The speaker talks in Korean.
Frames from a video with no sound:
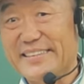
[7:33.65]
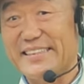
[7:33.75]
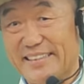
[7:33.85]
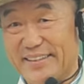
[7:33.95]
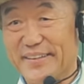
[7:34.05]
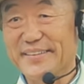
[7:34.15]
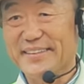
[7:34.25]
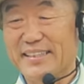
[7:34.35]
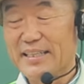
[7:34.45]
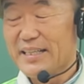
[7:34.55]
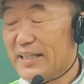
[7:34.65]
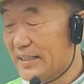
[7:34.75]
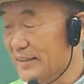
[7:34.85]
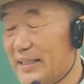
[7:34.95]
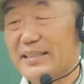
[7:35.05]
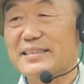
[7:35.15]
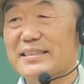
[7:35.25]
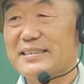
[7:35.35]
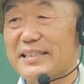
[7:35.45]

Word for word: 있어요. 근데 이런